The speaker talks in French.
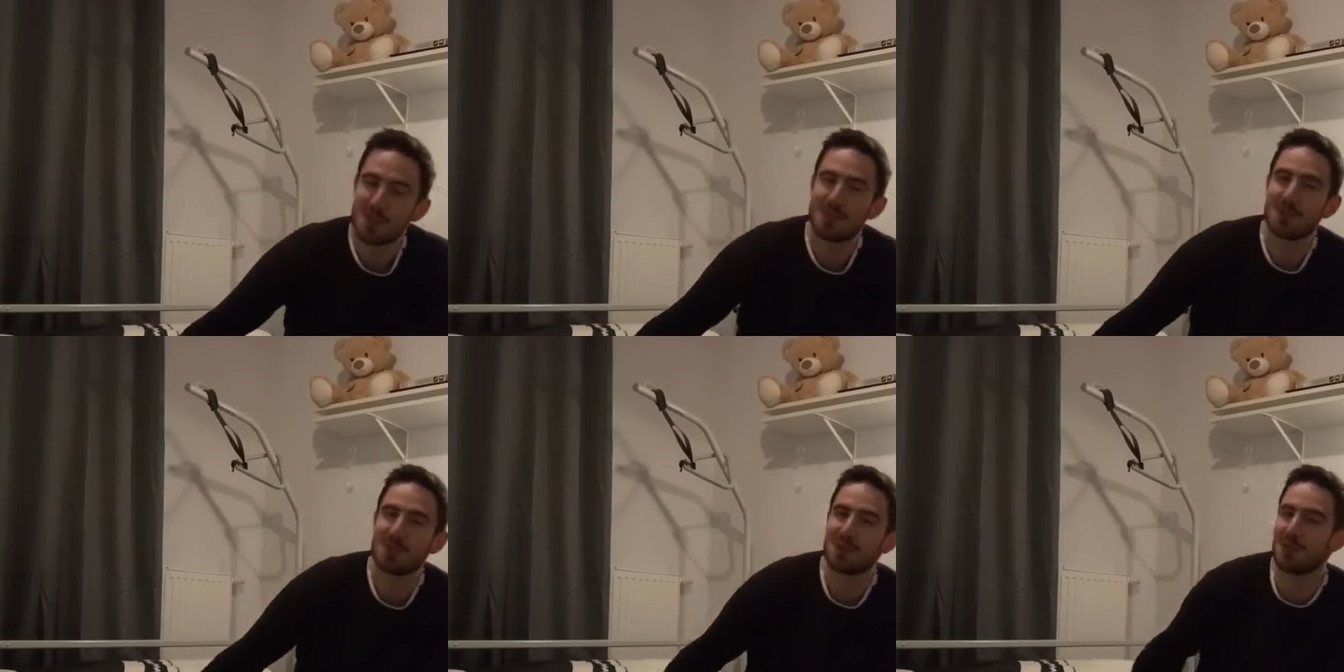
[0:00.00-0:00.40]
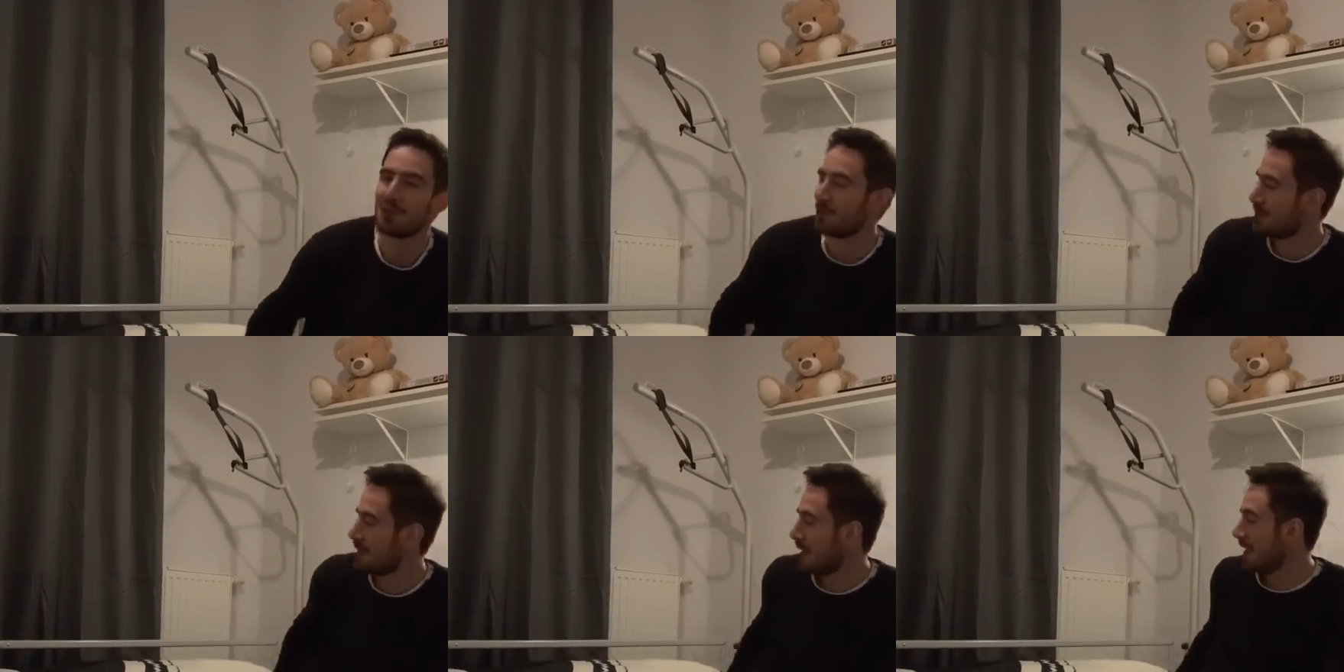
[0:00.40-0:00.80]
je pense
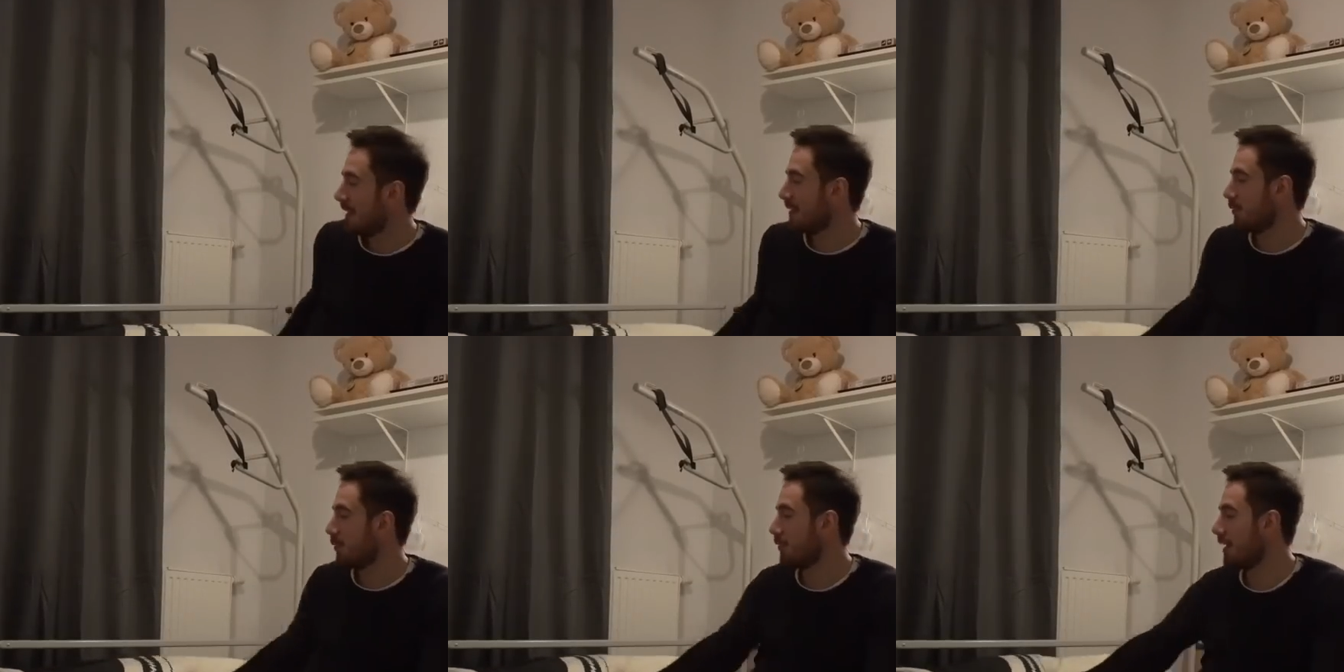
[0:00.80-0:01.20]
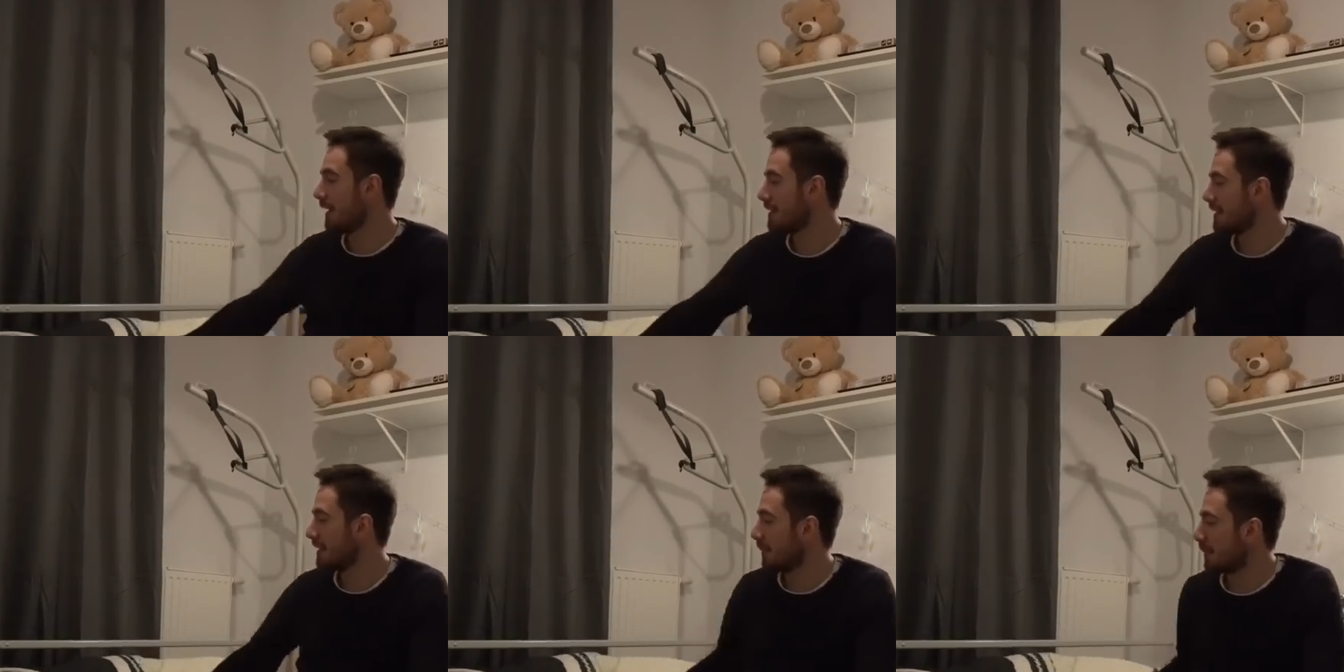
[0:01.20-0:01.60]
que vous allez être
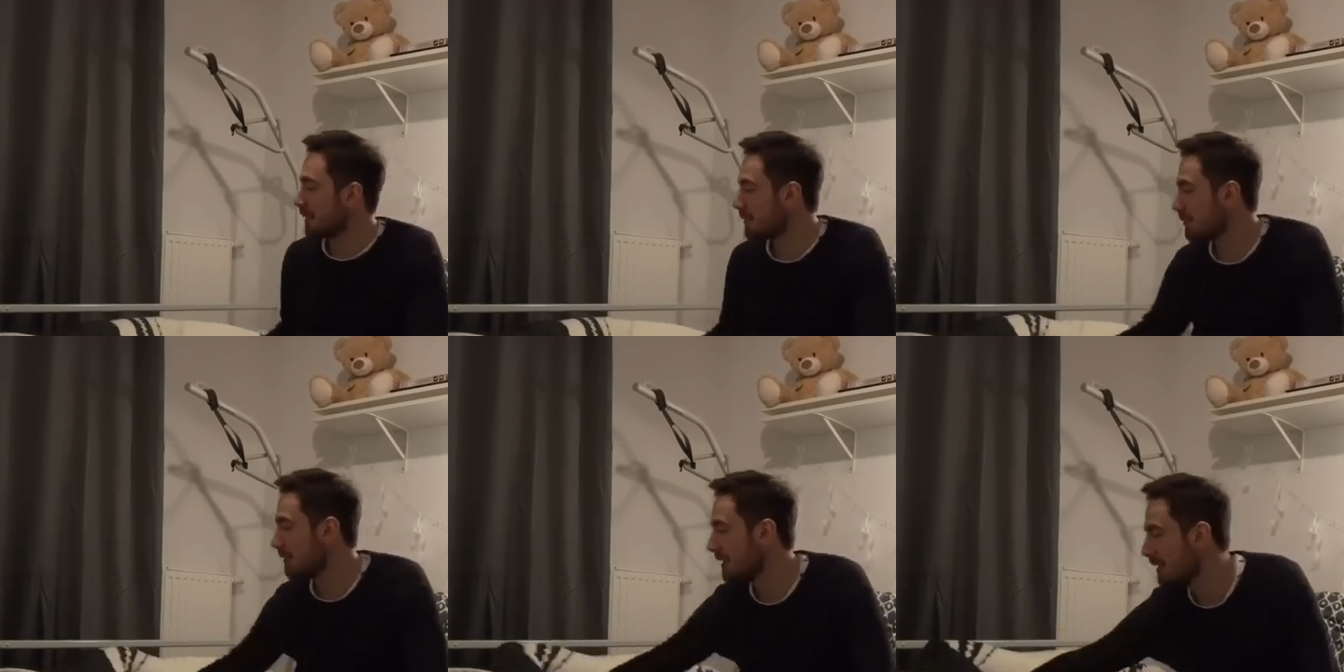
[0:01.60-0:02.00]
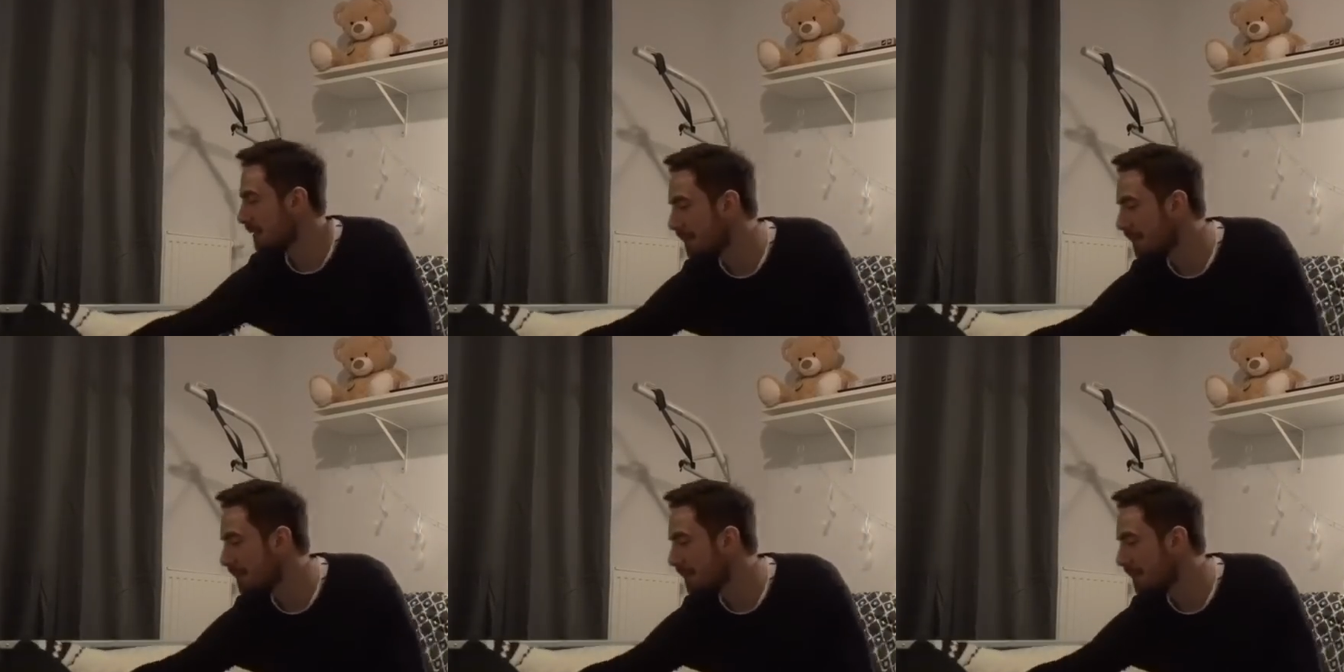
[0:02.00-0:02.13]
assez impressionné